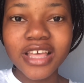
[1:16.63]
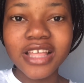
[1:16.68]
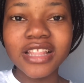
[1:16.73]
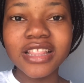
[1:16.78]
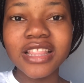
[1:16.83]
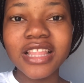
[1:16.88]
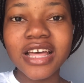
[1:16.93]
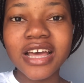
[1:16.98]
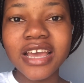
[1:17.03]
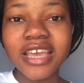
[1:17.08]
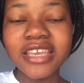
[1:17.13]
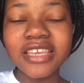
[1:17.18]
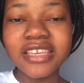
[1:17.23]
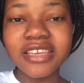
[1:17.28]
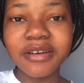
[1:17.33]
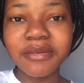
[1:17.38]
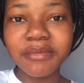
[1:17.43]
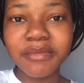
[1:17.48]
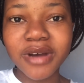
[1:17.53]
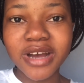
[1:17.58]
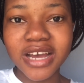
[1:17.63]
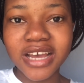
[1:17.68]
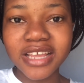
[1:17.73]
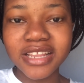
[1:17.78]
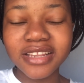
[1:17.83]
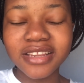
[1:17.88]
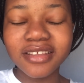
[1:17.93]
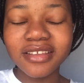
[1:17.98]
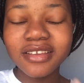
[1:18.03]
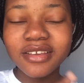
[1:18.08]
lá em
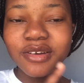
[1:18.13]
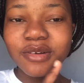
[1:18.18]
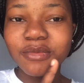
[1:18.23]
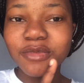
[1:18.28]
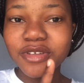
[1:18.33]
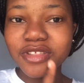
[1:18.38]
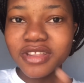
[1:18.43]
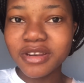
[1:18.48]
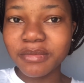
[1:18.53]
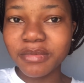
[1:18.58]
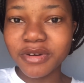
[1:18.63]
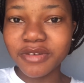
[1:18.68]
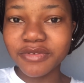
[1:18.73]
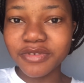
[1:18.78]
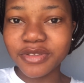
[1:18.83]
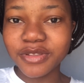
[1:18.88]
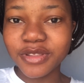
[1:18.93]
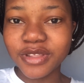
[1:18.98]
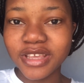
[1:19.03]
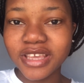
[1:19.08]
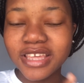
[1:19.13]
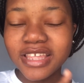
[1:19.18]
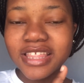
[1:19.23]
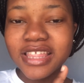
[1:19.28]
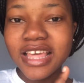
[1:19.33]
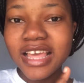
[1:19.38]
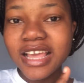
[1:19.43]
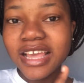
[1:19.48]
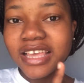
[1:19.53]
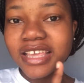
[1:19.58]
Ambani. Eu mostrei para vocês.
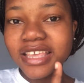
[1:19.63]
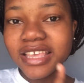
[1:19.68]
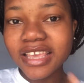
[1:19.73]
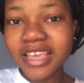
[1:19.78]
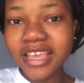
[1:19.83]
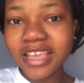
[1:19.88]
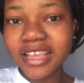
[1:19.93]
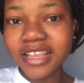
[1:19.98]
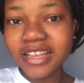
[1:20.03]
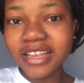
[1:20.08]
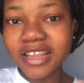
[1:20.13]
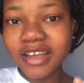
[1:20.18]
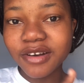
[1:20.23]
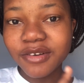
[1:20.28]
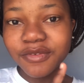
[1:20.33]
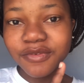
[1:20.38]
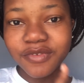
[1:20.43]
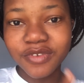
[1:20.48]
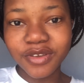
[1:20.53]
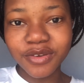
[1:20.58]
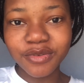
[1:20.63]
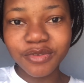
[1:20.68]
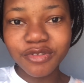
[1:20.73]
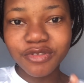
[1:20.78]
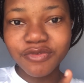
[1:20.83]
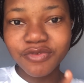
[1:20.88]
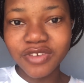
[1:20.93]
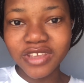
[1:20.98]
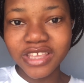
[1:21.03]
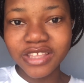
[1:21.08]
Quem não viu os
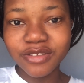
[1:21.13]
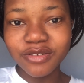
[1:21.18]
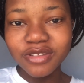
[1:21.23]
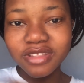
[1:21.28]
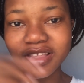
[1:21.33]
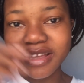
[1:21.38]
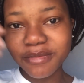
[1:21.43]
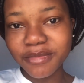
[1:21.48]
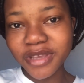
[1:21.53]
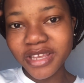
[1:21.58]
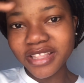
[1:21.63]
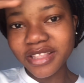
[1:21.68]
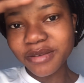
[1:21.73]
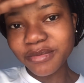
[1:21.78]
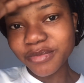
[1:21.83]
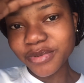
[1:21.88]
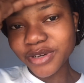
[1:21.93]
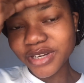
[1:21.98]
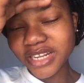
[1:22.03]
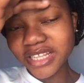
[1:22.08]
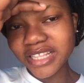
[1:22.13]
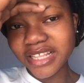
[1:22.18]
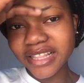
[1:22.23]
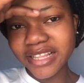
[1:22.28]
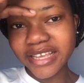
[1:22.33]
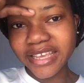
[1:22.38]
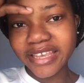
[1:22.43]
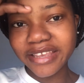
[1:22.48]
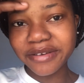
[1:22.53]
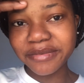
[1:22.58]
vídeos da minha temporada
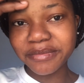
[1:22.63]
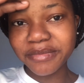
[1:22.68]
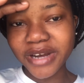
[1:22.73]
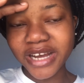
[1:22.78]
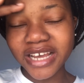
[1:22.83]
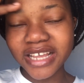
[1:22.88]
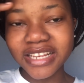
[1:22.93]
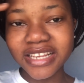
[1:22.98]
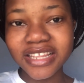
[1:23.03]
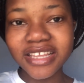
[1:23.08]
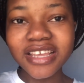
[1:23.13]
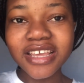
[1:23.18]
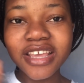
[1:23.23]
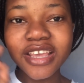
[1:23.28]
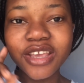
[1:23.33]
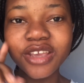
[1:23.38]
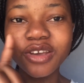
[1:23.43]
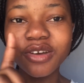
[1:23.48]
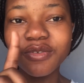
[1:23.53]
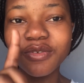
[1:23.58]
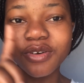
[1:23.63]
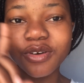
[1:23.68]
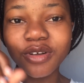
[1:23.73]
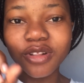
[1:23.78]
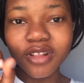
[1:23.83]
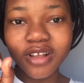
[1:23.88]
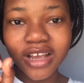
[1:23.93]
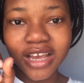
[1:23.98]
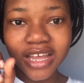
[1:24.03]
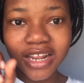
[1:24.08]
lá em Ambani, eu vou
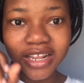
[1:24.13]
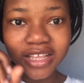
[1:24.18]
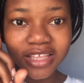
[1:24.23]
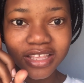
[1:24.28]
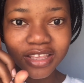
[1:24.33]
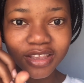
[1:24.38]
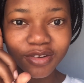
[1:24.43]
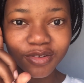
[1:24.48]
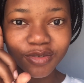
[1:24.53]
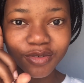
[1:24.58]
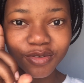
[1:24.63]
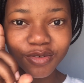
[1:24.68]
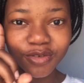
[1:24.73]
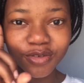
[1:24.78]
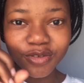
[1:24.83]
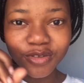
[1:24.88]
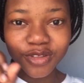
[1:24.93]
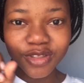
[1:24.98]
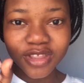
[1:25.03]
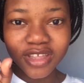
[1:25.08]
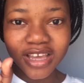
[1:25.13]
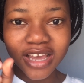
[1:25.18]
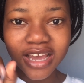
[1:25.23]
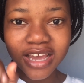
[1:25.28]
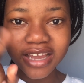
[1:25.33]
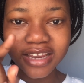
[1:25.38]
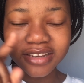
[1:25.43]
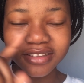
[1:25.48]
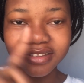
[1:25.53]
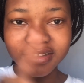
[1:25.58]
colocar aqui nos
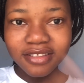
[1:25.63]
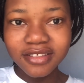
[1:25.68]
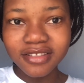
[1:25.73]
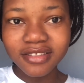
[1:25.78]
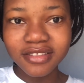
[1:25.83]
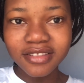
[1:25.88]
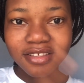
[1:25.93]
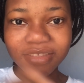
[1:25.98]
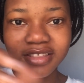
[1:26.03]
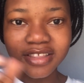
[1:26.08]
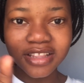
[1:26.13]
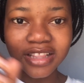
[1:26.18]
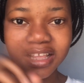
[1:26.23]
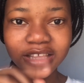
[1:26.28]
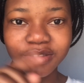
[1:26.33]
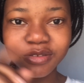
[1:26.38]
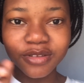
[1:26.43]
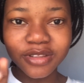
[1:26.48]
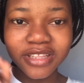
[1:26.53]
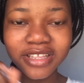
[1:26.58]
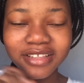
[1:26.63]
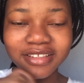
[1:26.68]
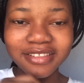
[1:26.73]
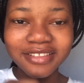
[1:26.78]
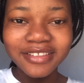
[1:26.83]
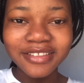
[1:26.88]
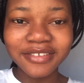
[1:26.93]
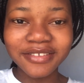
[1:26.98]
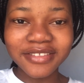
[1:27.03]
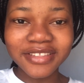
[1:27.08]
cards, deste lado ou
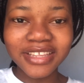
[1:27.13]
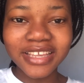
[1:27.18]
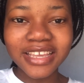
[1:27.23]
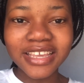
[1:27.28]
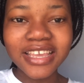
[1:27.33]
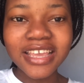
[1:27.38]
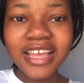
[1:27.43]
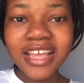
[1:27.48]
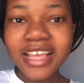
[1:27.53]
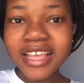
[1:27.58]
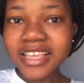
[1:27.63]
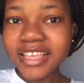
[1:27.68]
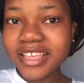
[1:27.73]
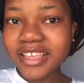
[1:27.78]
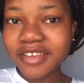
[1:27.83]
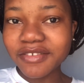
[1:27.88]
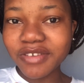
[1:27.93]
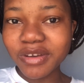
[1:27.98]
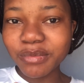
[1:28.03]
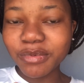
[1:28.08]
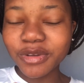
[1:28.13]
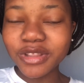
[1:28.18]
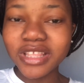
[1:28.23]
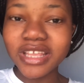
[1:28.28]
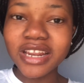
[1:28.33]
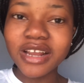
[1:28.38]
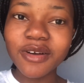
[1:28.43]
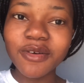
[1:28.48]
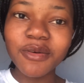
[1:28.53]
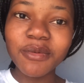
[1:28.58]
desse, não sei, e vai
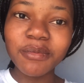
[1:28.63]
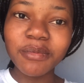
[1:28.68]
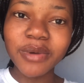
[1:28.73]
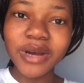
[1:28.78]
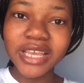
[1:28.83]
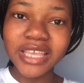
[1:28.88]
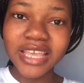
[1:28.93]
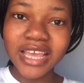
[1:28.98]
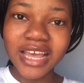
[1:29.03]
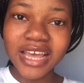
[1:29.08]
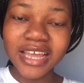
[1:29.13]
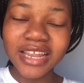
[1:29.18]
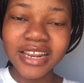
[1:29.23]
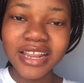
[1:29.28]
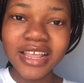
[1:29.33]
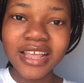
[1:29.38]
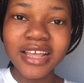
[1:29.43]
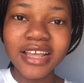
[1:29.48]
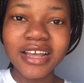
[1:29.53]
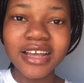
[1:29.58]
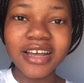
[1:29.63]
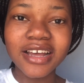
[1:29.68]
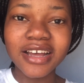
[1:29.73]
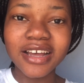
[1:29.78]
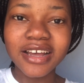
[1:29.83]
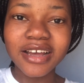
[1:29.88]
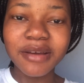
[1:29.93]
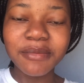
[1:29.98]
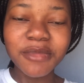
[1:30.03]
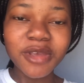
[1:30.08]
poder acompanhar
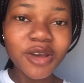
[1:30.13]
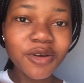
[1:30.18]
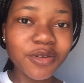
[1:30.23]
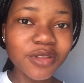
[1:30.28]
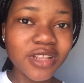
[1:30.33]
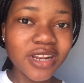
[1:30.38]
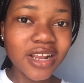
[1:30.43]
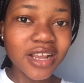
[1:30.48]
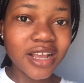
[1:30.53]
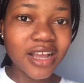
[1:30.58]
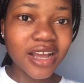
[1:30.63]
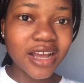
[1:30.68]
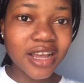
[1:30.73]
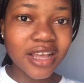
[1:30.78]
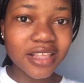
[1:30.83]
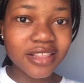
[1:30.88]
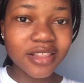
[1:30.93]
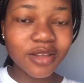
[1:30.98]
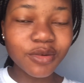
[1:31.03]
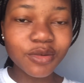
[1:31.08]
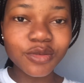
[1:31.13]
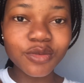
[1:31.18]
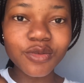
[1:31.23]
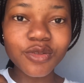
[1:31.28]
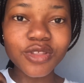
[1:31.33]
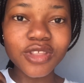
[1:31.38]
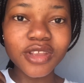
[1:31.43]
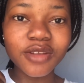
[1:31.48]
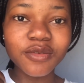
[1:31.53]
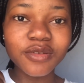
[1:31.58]
ah, a minha outra casa, outro
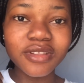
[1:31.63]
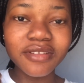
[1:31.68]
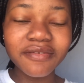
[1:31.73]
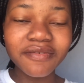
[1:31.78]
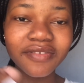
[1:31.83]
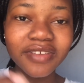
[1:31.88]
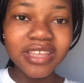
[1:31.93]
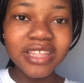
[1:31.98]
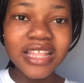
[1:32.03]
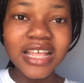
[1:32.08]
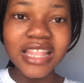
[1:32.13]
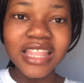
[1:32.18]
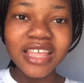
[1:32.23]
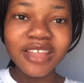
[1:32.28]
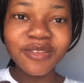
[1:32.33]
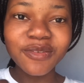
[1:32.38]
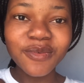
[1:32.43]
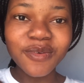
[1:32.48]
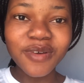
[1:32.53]
estilo de vida lá no